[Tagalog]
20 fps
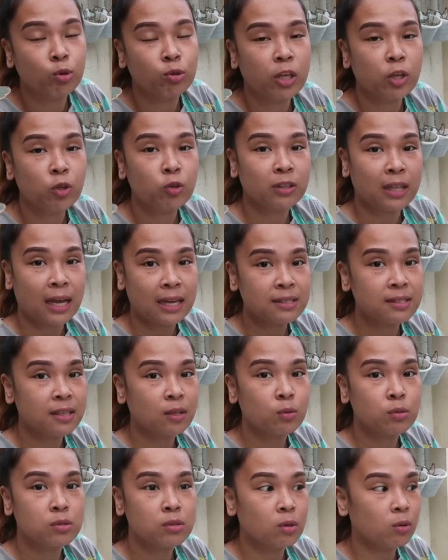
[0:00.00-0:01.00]
ko na yung taas
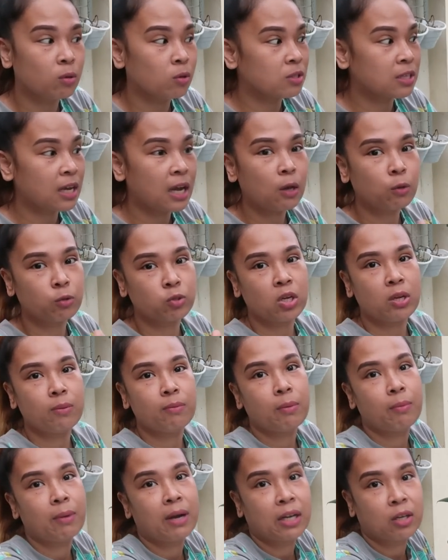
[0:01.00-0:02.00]
na gusto ko, saka ko
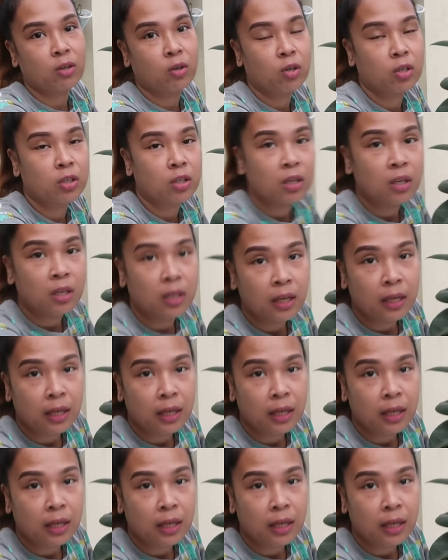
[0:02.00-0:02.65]
siya imamarkot.